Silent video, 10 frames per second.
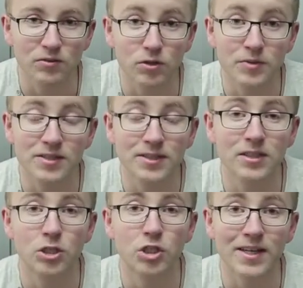Ich wollte mir jetzt nicht
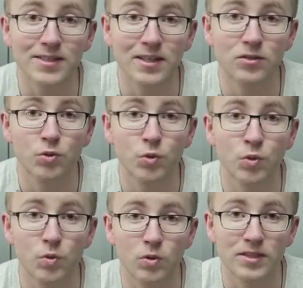den Stress
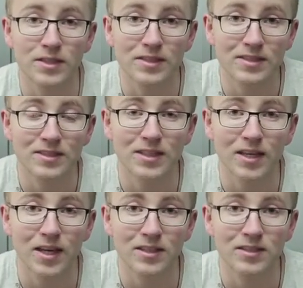antun und das
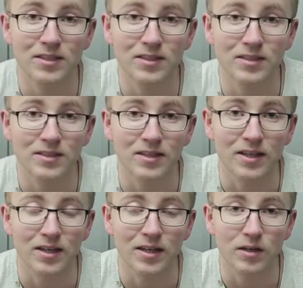direkt in
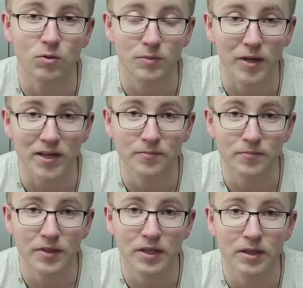der Uni
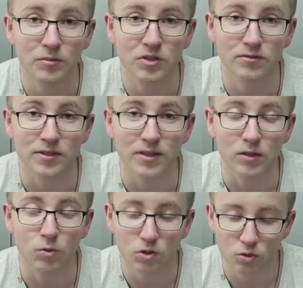machen, beziehungsweise an
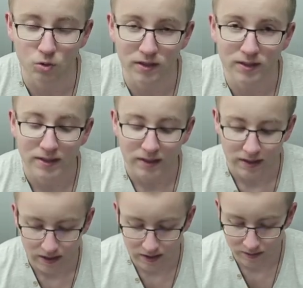der Hochschule.
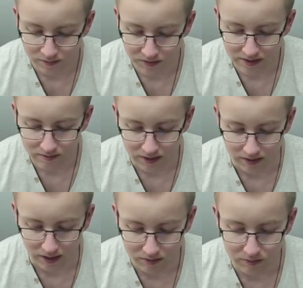Ähm,
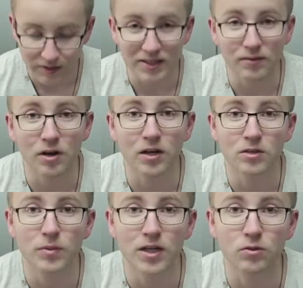deswegen habe ich mir jetzt einfach
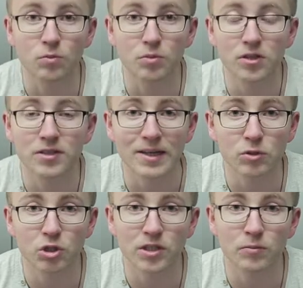alles mal so ein bisschen
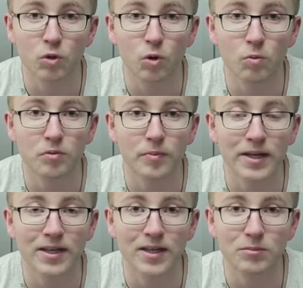zusammengeschrieben, grob,
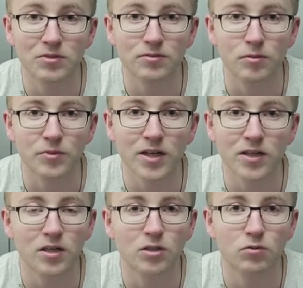meine Ergebnisse vom Tag.
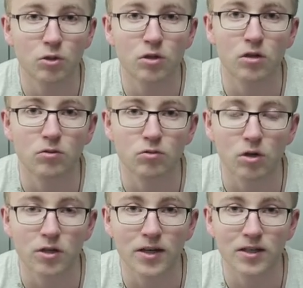Eigentlich wirklich ein
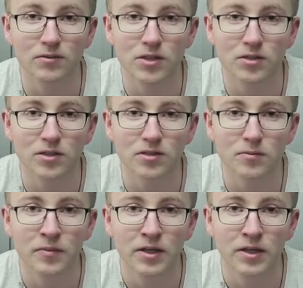toller Tag gewesen jetzt.